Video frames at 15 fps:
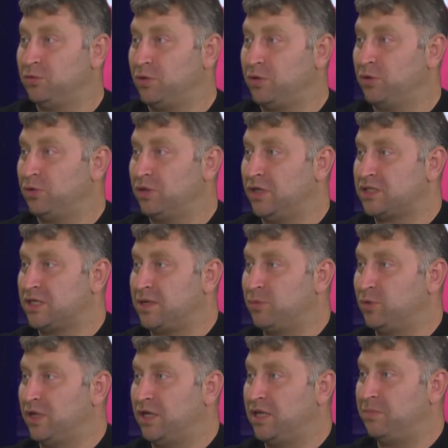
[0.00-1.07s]
хайдокают наше
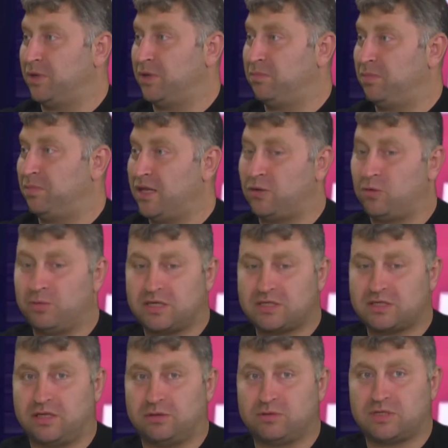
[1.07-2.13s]
коммунальное предприятие, у
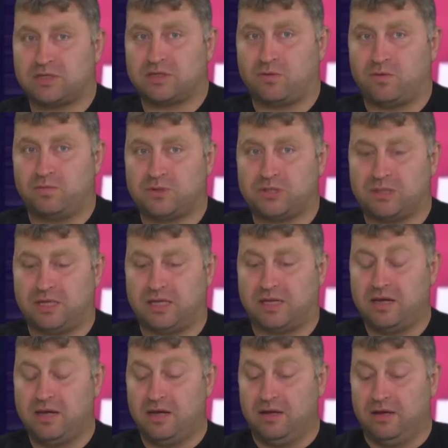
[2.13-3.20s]
меня складывается такое
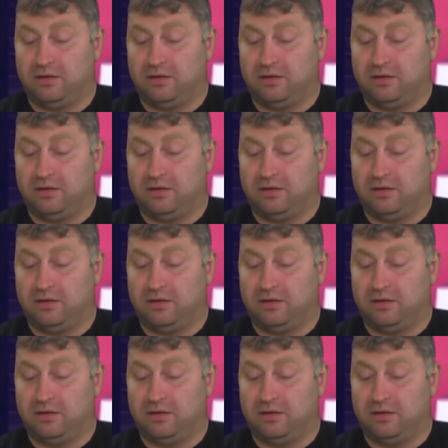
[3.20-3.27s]
впечатление.